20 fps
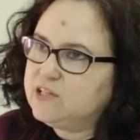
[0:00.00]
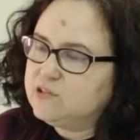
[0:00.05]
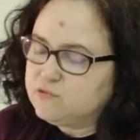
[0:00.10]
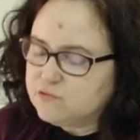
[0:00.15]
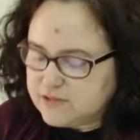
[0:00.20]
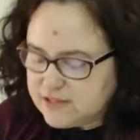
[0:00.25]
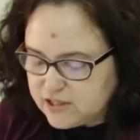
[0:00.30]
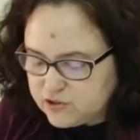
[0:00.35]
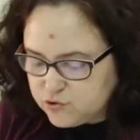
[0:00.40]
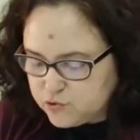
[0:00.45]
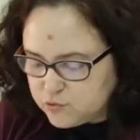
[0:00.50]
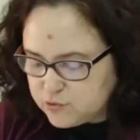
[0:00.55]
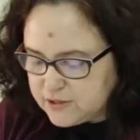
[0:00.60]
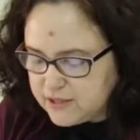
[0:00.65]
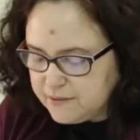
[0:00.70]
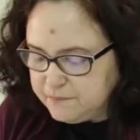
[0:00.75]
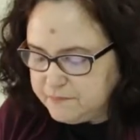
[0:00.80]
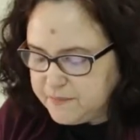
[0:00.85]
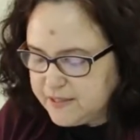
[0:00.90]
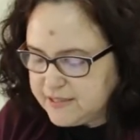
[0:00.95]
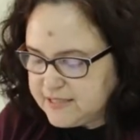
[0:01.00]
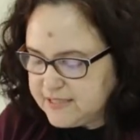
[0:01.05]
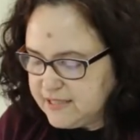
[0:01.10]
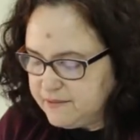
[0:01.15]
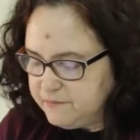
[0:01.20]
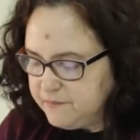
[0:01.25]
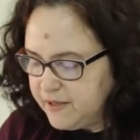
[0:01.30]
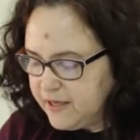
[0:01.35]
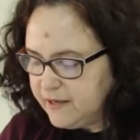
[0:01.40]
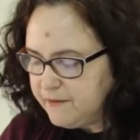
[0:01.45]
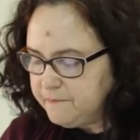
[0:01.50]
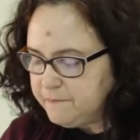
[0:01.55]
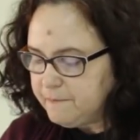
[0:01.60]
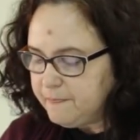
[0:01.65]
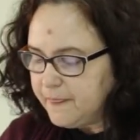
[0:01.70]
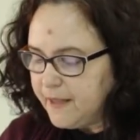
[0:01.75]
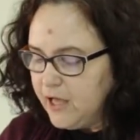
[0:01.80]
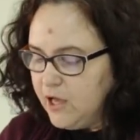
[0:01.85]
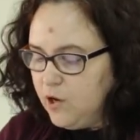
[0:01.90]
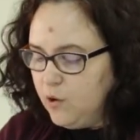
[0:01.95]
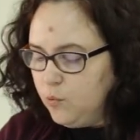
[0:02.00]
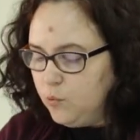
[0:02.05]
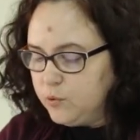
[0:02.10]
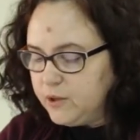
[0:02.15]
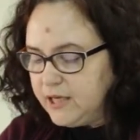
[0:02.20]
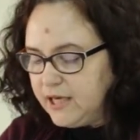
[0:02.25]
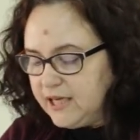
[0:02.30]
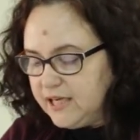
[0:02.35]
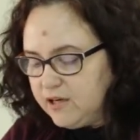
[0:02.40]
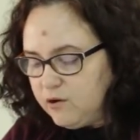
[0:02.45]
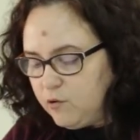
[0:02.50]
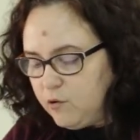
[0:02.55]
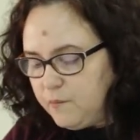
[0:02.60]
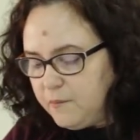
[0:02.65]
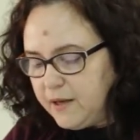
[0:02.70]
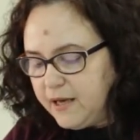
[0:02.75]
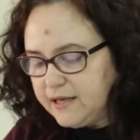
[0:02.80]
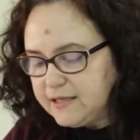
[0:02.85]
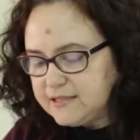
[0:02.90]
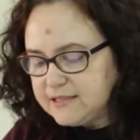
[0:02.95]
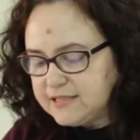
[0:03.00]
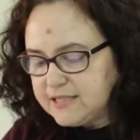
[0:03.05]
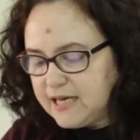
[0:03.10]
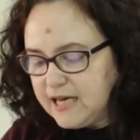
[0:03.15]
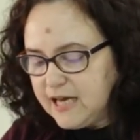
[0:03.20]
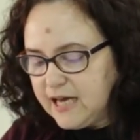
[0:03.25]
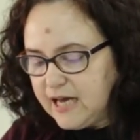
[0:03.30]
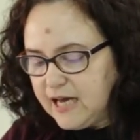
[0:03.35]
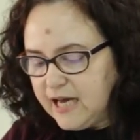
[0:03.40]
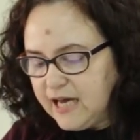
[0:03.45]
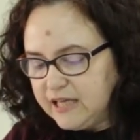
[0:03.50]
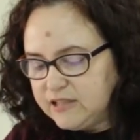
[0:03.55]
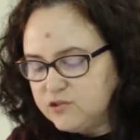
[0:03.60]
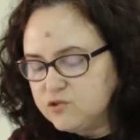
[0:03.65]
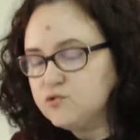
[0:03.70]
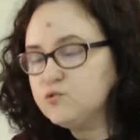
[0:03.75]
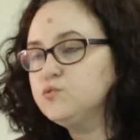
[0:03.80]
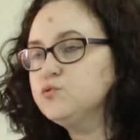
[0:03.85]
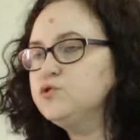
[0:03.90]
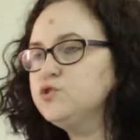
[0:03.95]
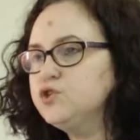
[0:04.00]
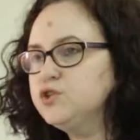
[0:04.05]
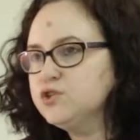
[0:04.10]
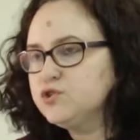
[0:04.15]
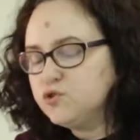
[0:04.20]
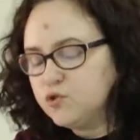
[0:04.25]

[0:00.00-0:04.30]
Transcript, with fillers: que nos ajuda a perceber o que ele começa a discutir